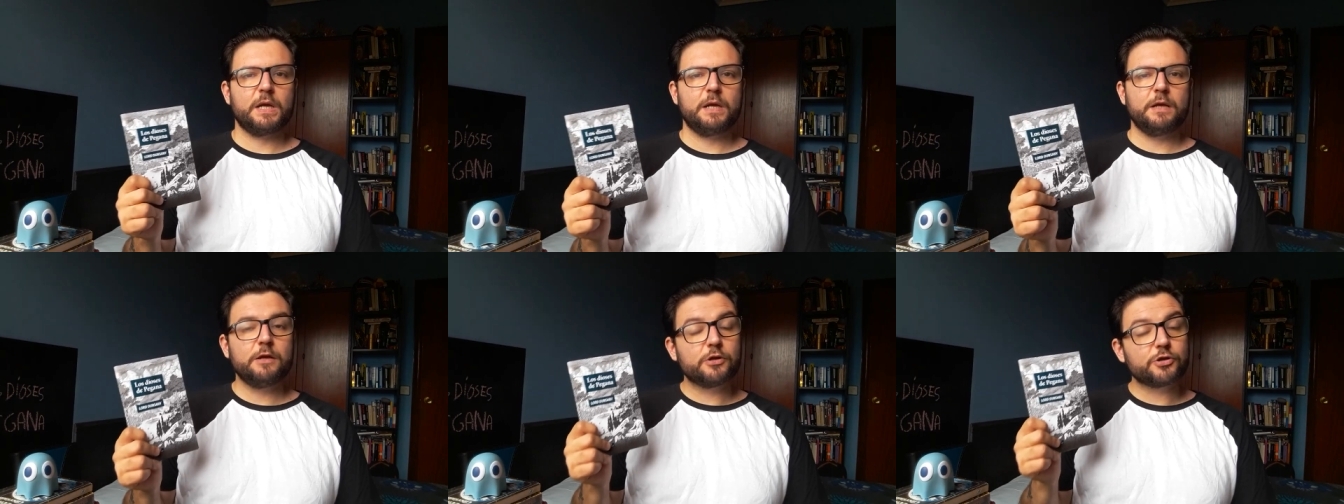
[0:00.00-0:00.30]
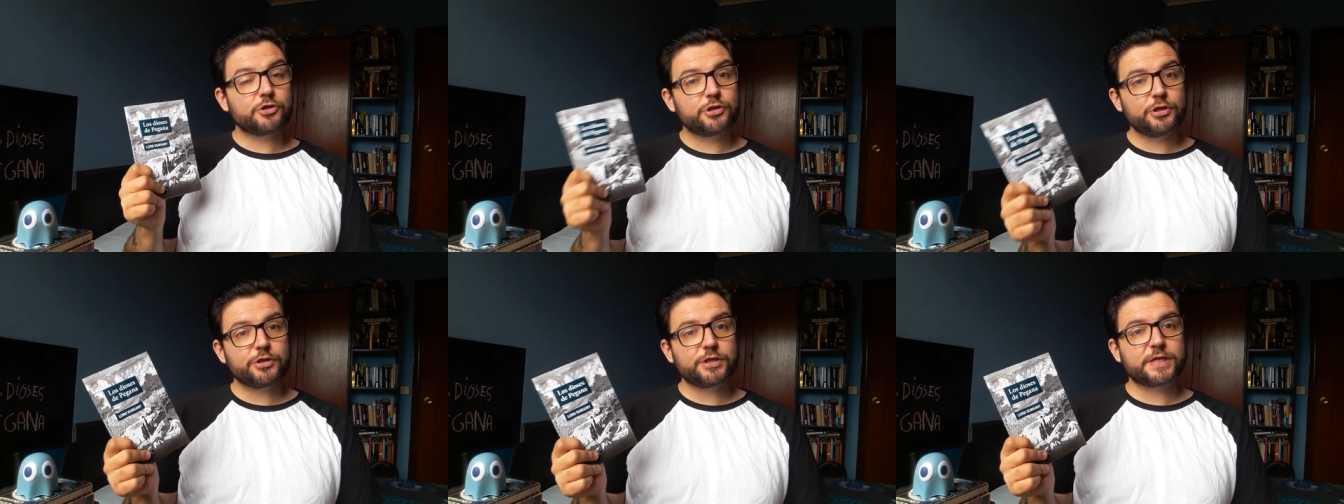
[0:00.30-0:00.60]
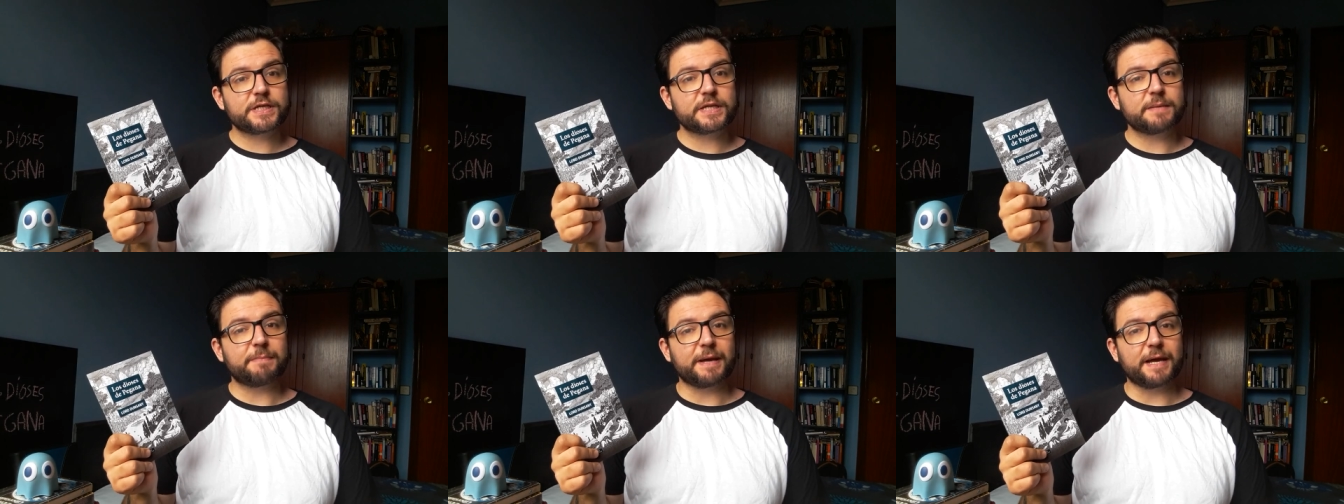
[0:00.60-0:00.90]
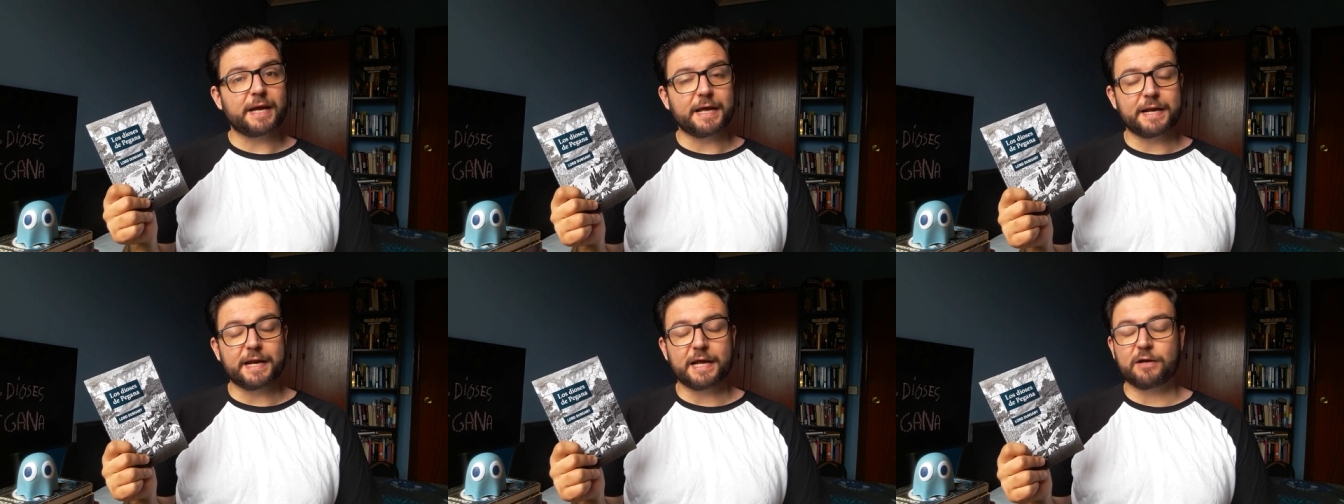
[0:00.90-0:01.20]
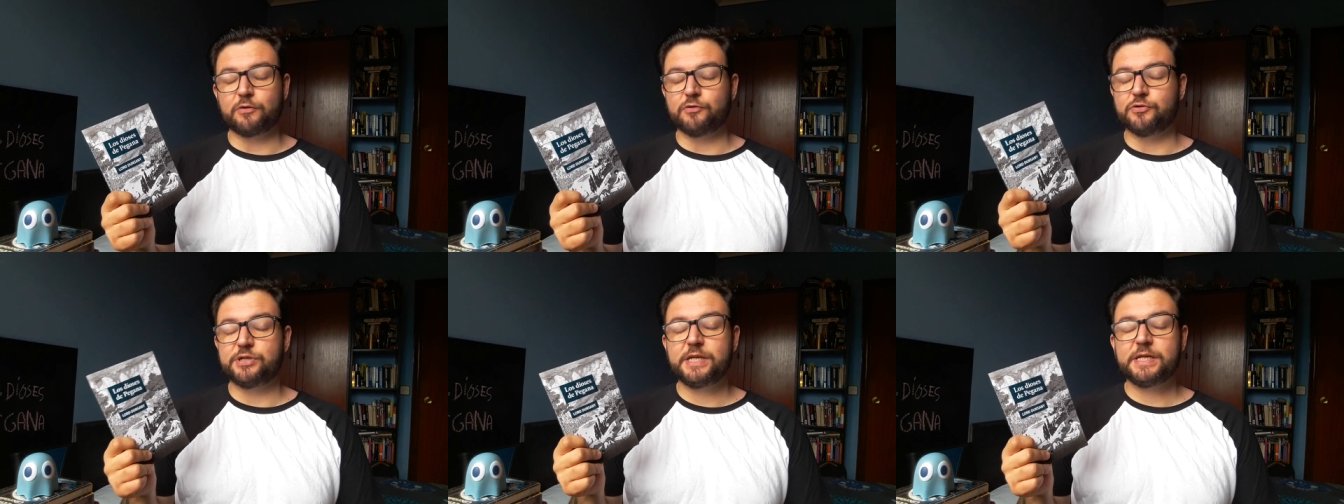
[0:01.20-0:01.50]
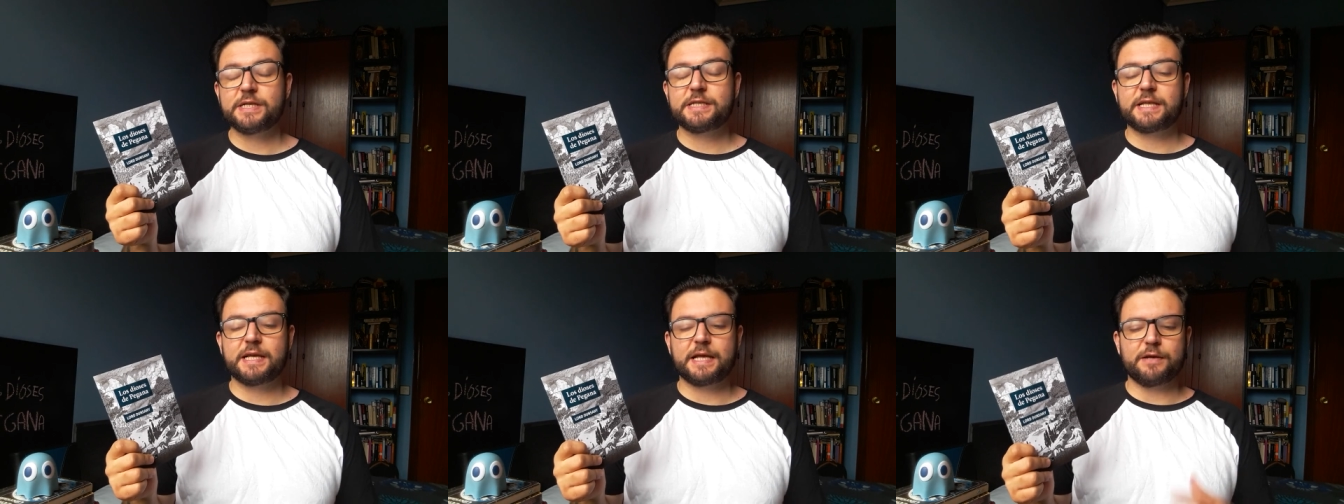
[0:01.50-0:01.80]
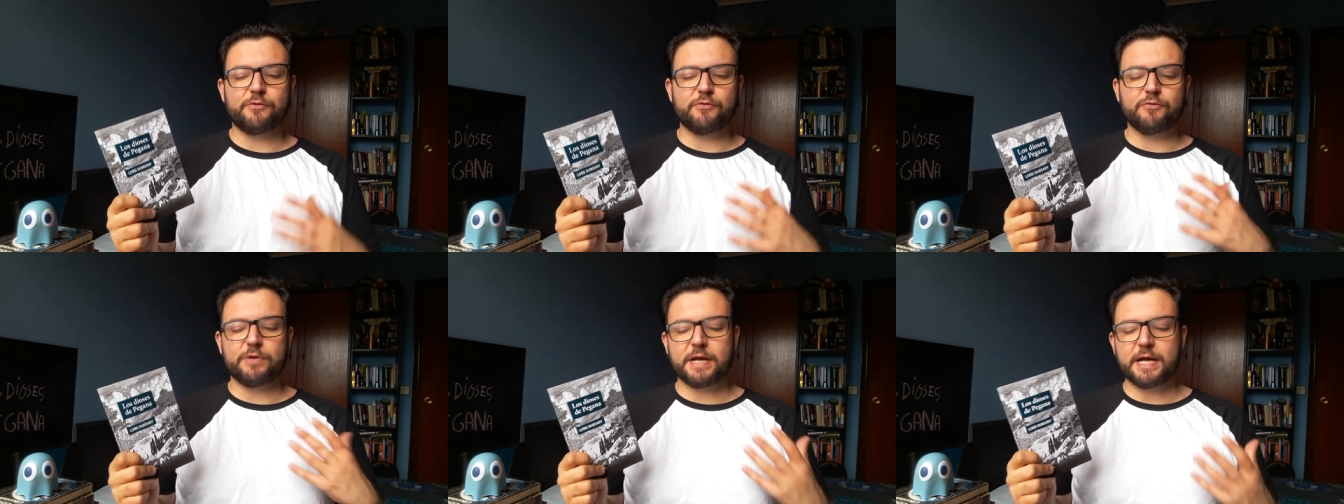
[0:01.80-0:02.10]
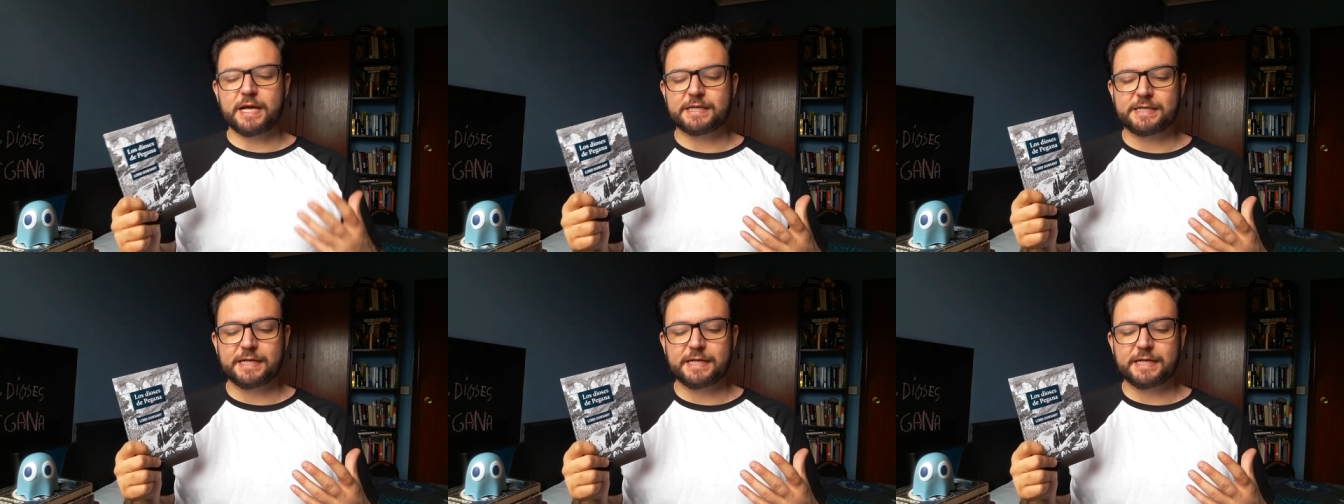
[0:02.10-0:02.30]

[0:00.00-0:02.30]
Los dioses de Pegana consisten en una